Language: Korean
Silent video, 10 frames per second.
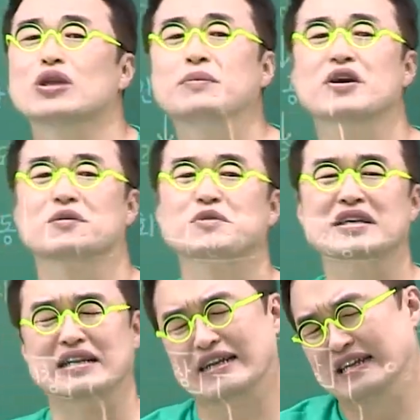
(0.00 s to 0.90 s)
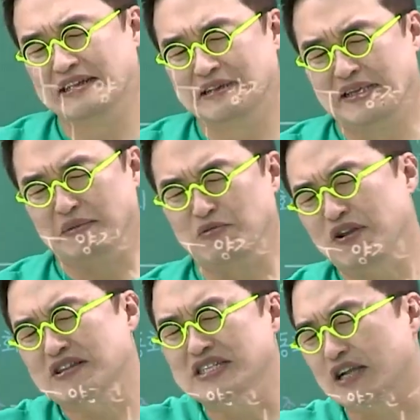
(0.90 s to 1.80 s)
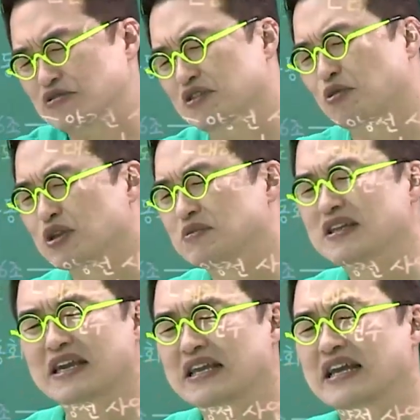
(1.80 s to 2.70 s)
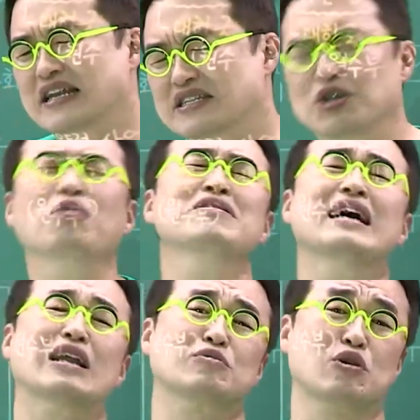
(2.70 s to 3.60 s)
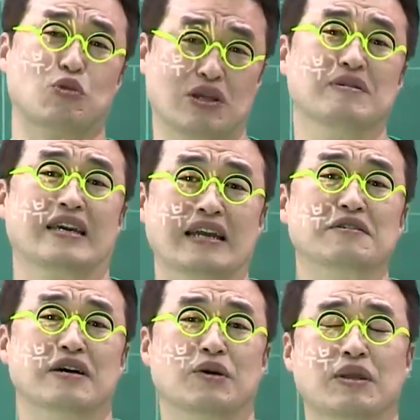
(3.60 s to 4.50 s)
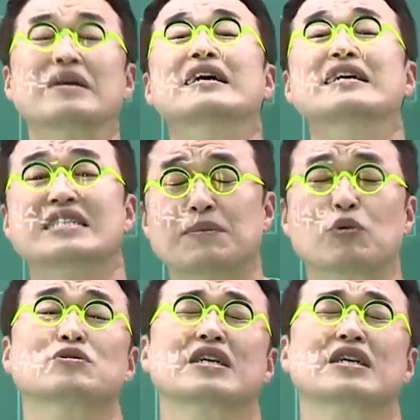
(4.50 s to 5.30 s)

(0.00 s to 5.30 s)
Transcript: 뭐냐면 여러분들, 뭐 우리한테 자주적인 독립을 얘기하는 게 아니라 청나라로부터 독립을 얘기하는 거예요. 왜냐면 15년